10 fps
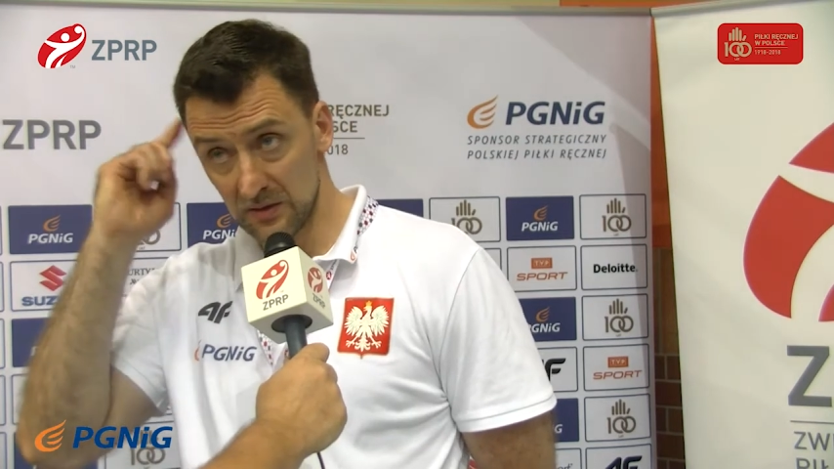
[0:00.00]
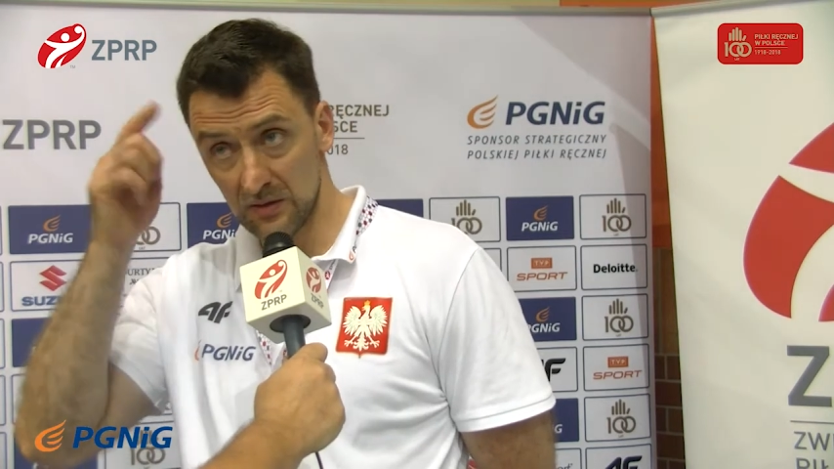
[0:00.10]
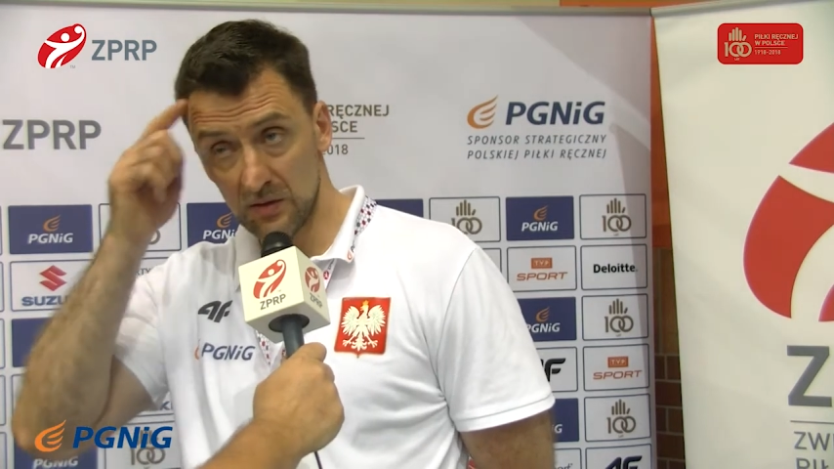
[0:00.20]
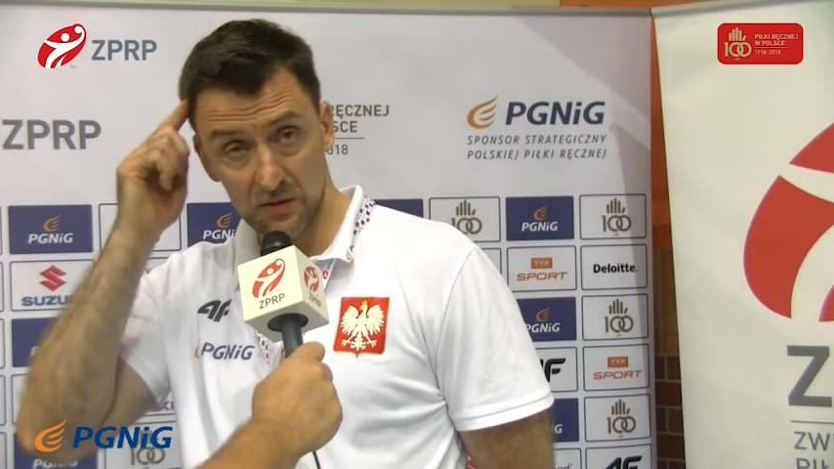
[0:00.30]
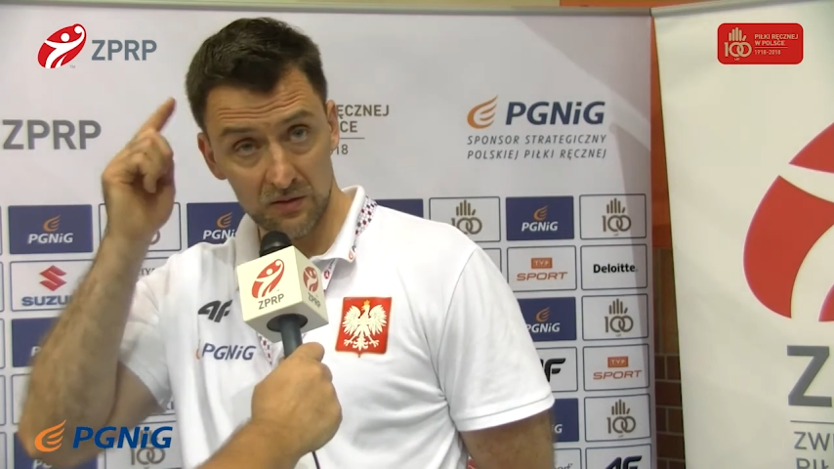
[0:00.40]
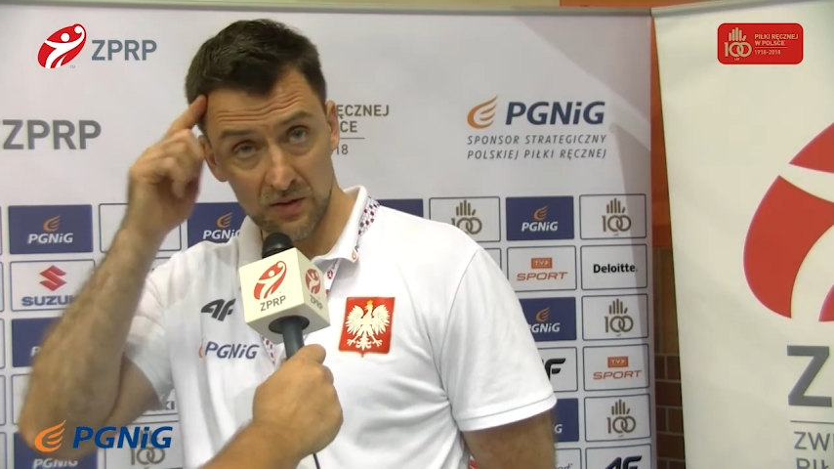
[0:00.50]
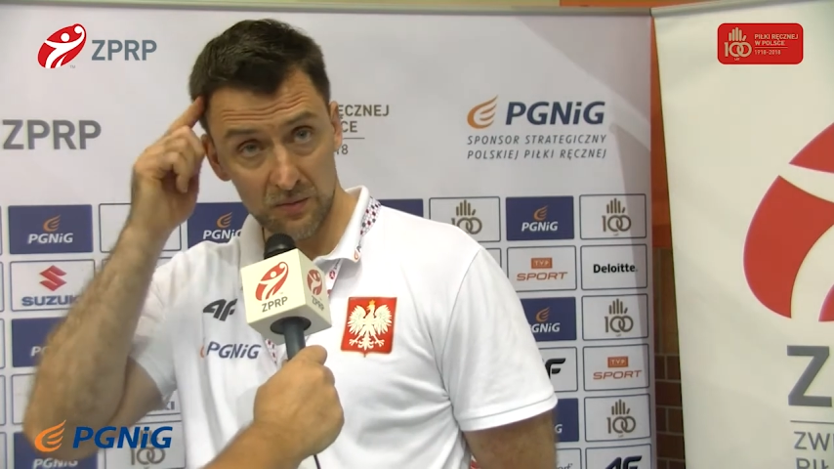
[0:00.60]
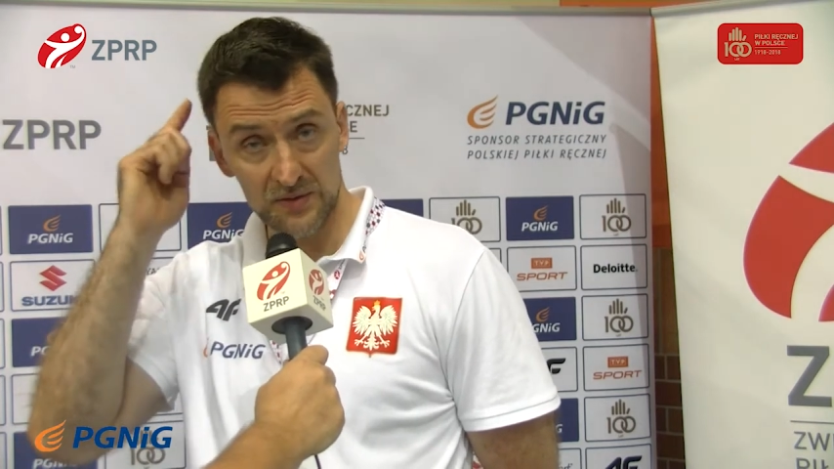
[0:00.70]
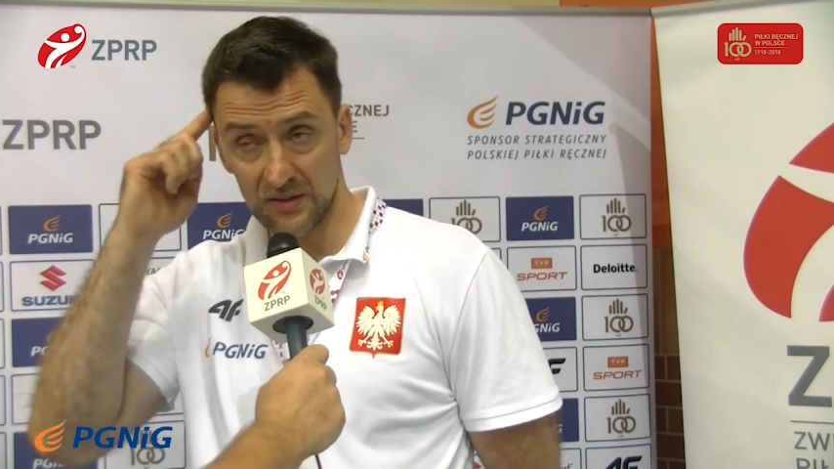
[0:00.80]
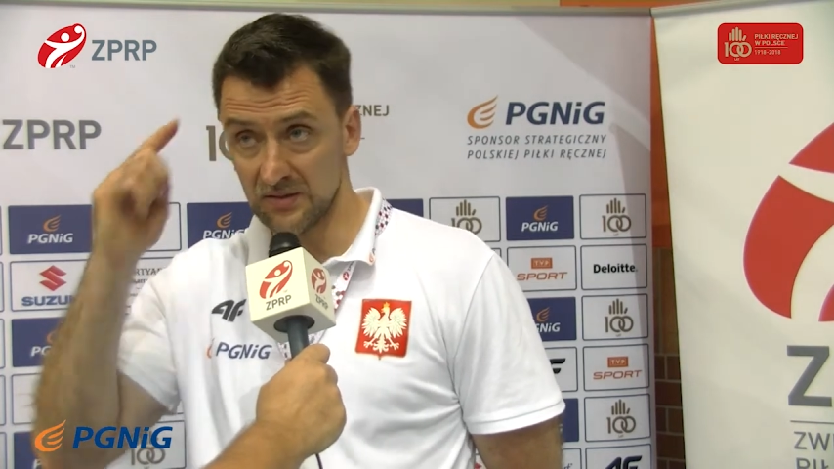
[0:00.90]
nie tylko
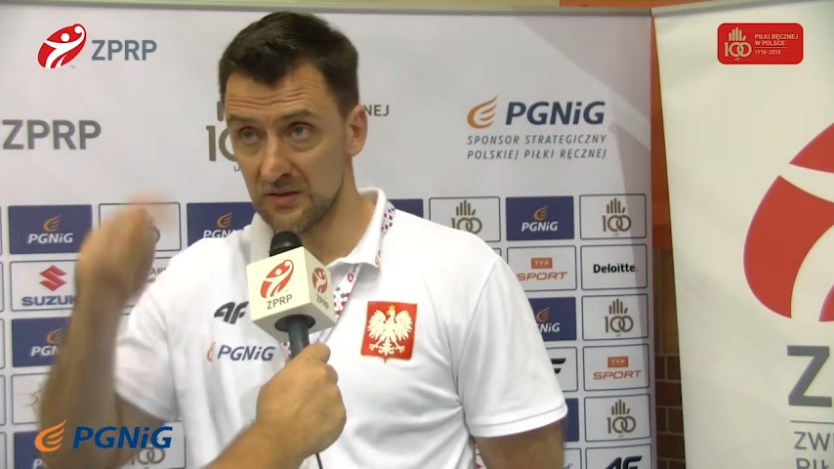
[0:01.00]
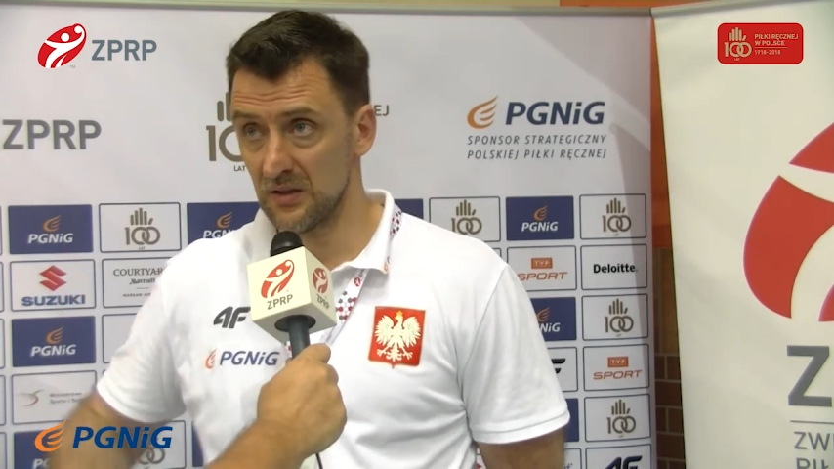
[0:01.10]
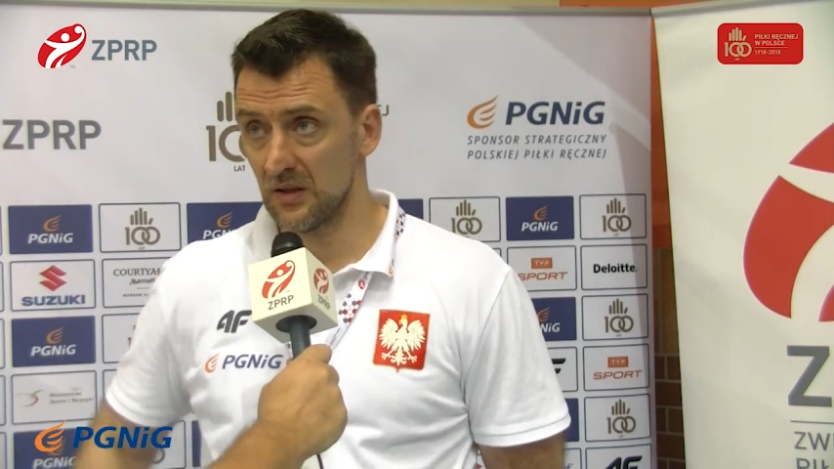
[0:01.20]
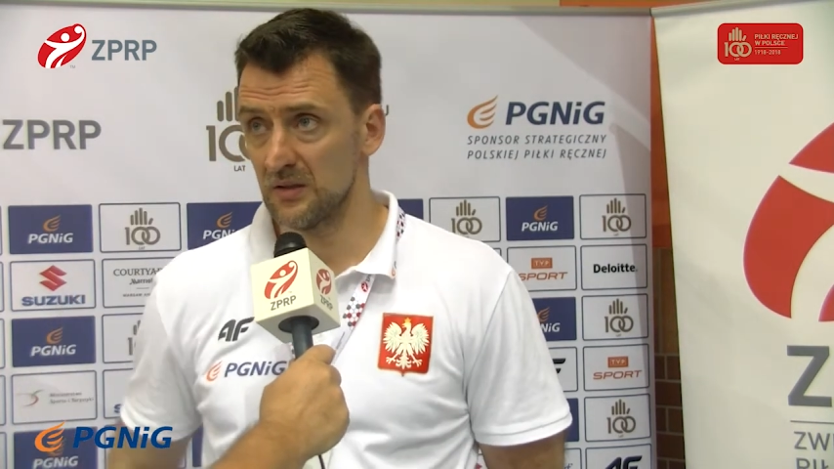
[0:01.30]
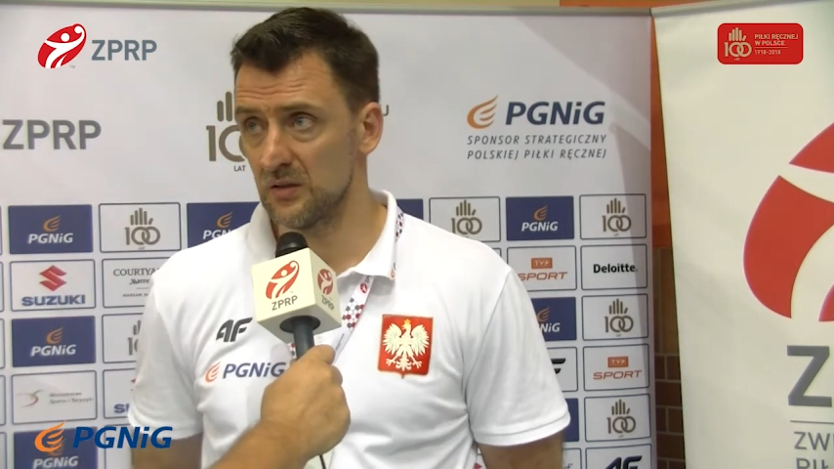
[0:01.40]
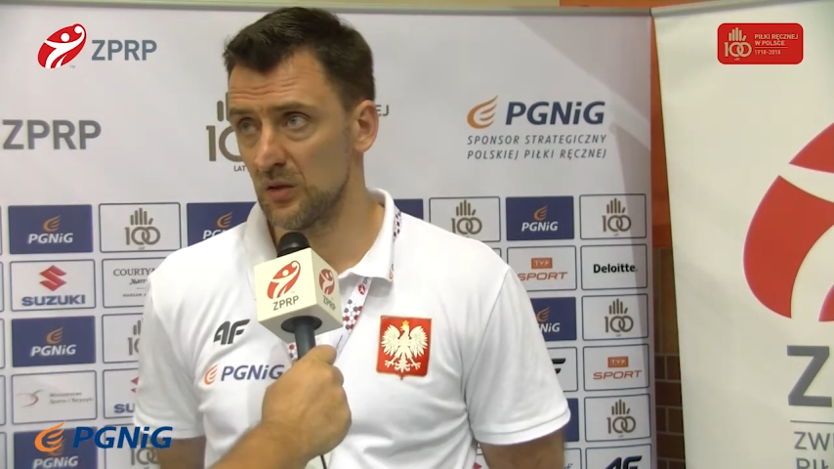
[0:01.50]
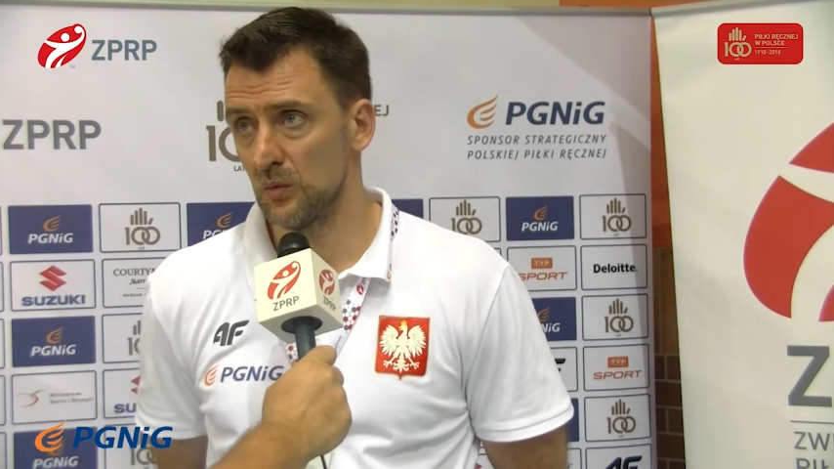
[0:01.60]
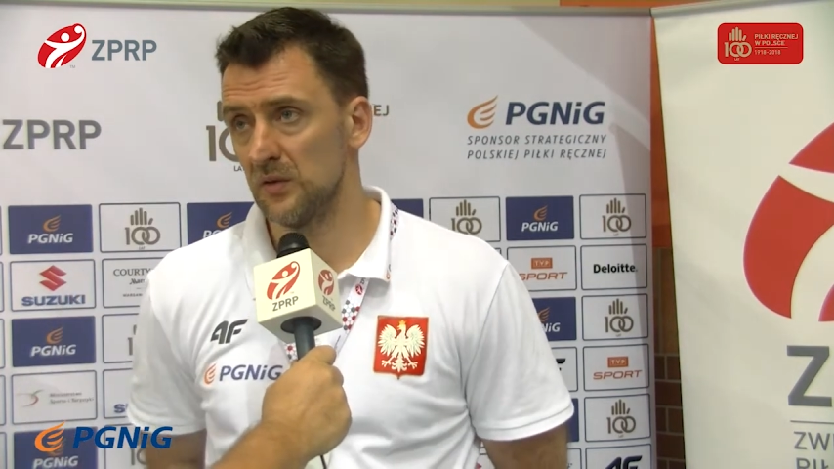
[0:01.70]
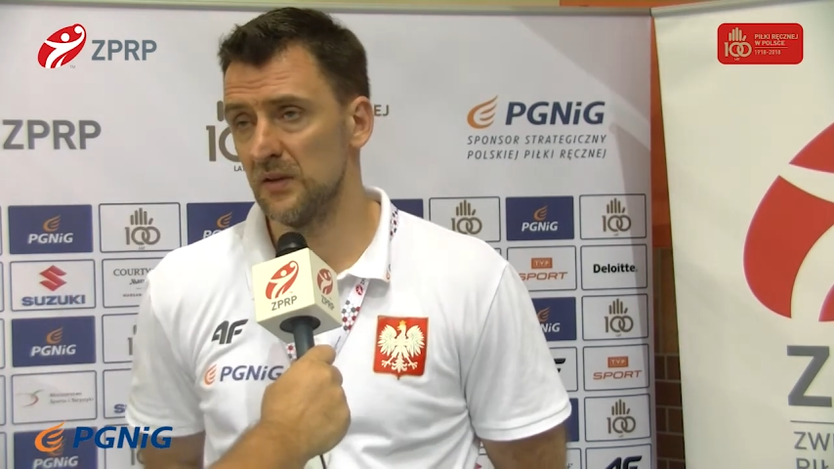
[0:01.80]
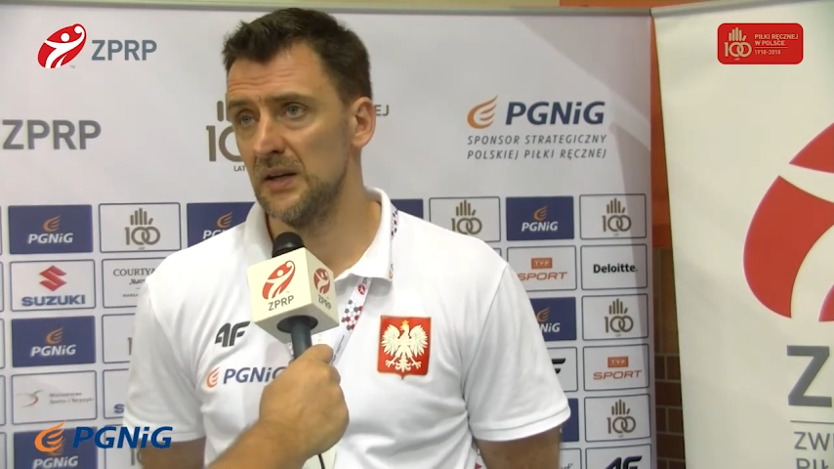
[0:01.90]
reprezentacyjnej, ale też
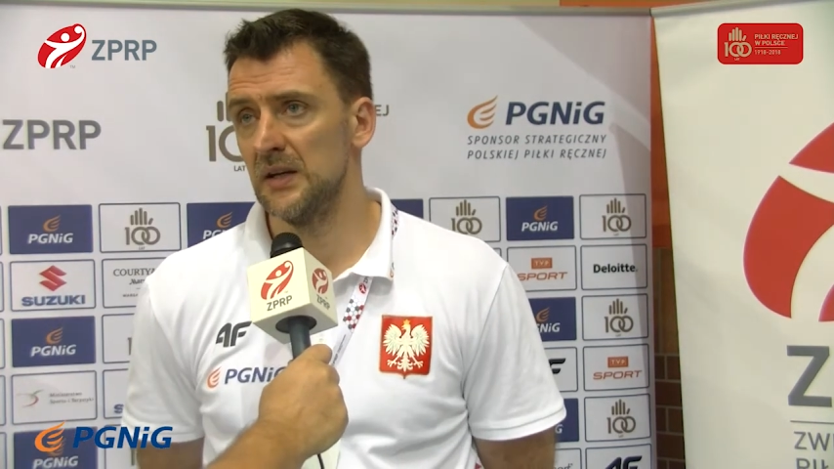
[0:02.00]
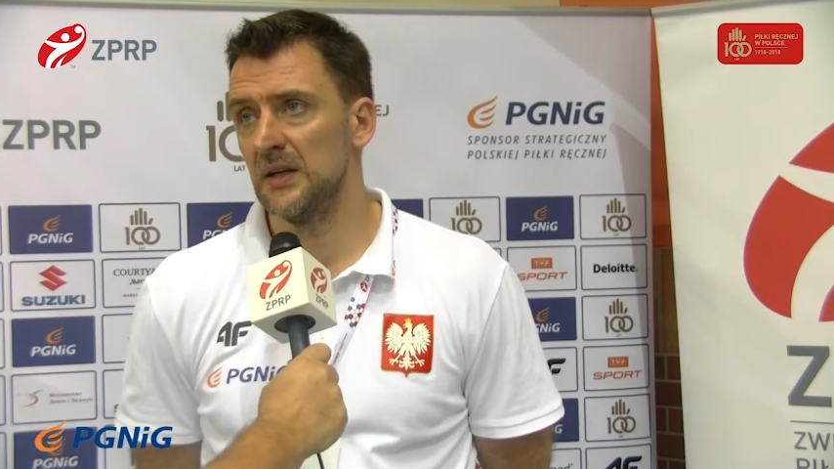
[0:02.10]
klubowej.